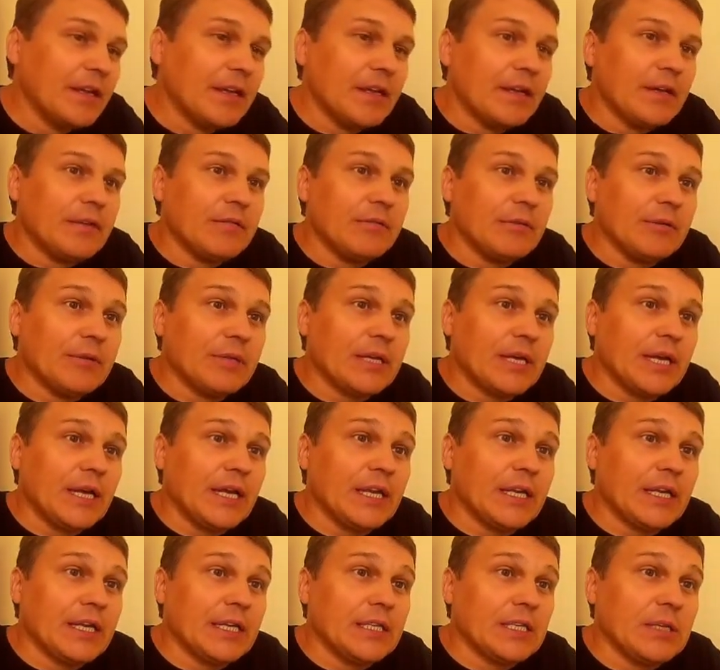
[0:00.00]
Вот,
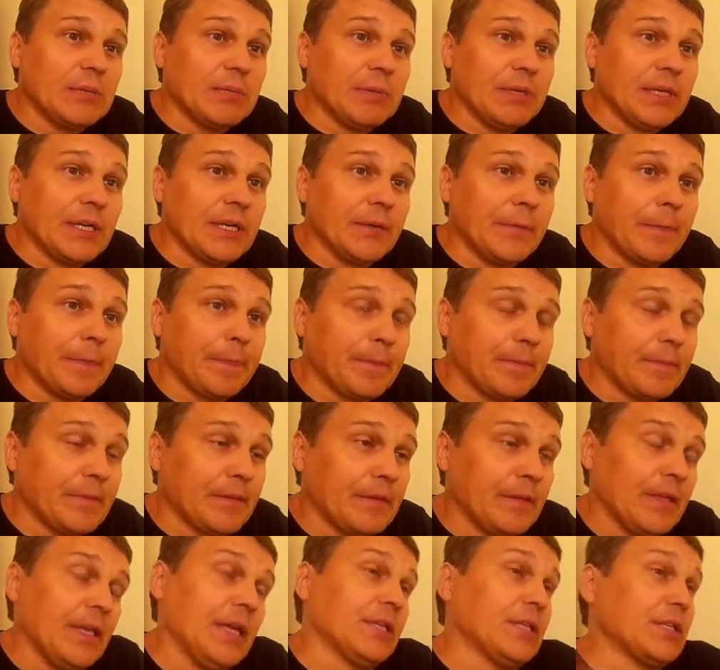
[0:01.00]
коллеги, теперь
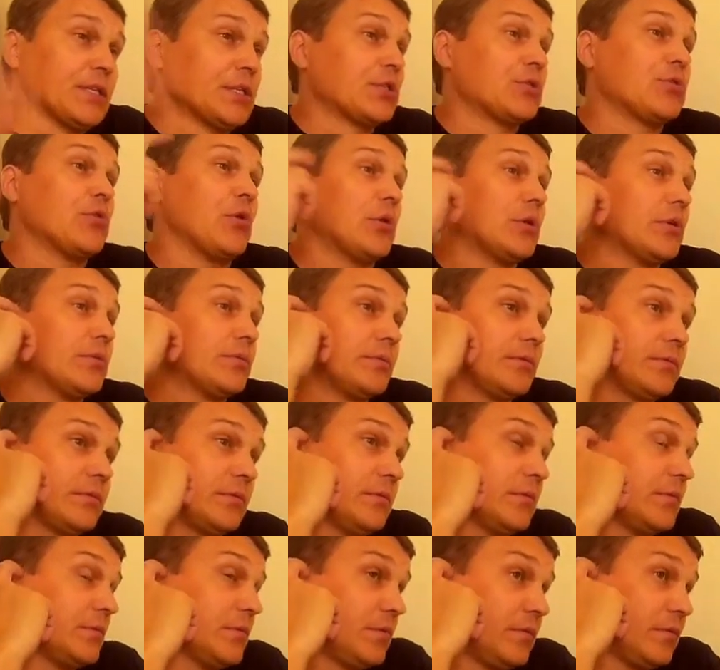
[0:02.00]
это сток.
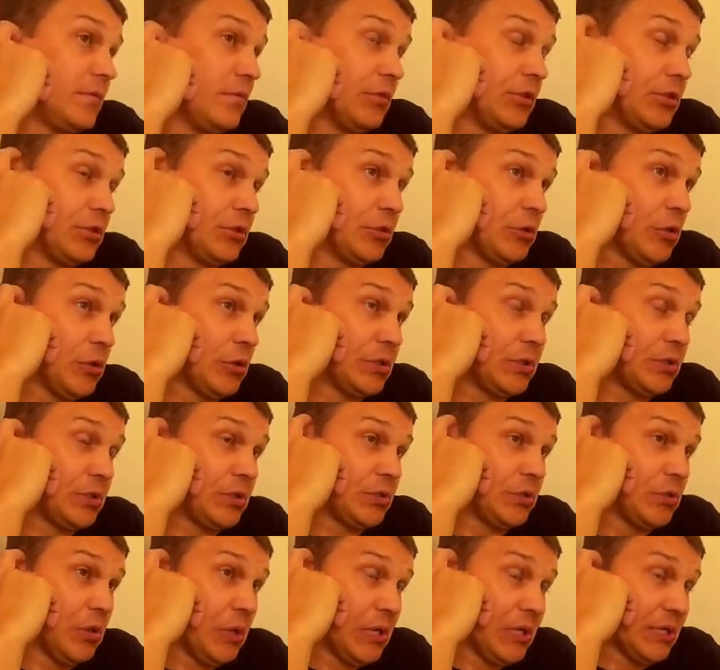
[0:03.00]
Вот сток,
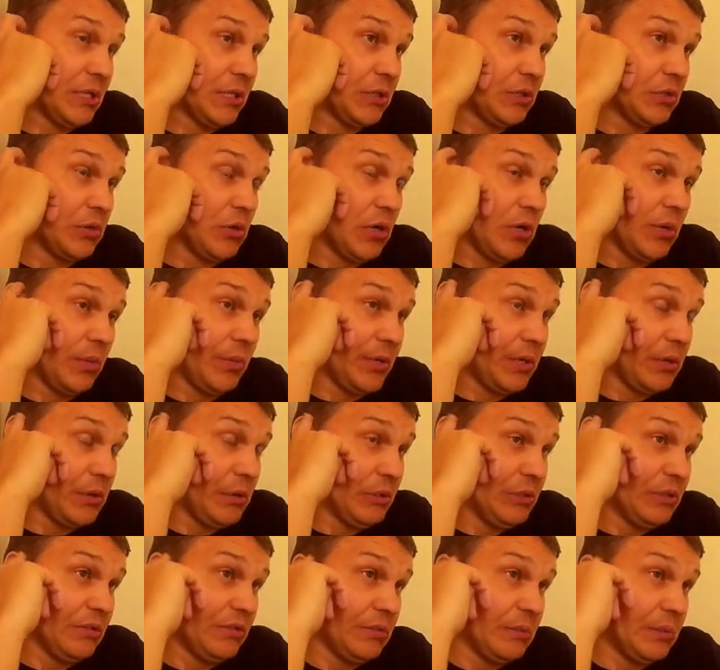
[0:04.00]
сток это сколько
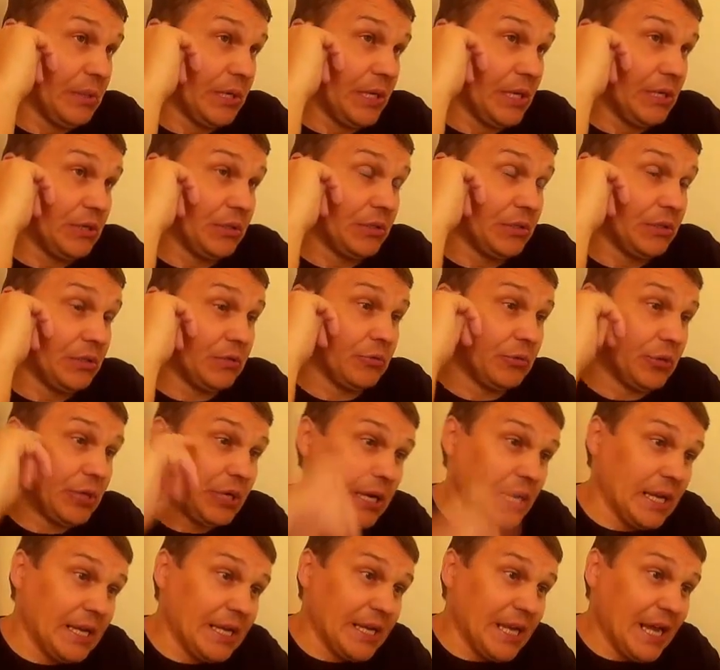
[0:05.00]
приходит замыкающий створ.
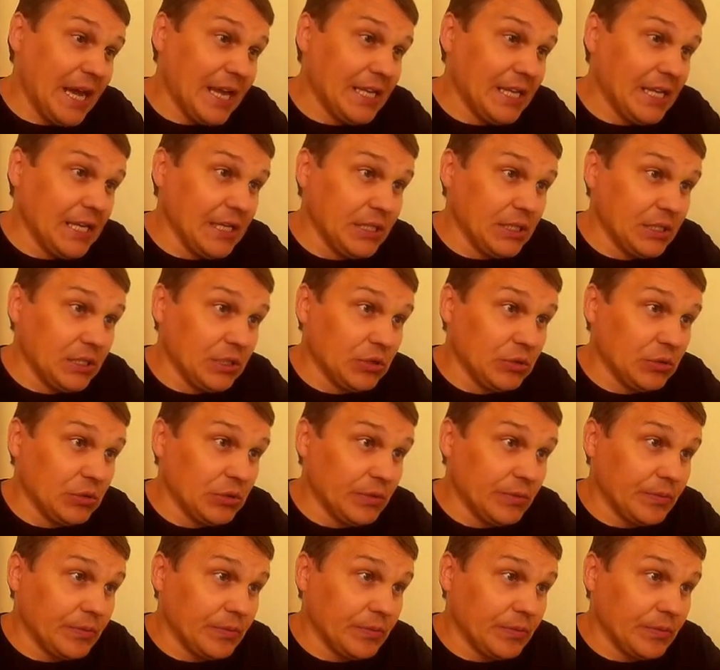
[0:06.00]
Коллеги, а есть еще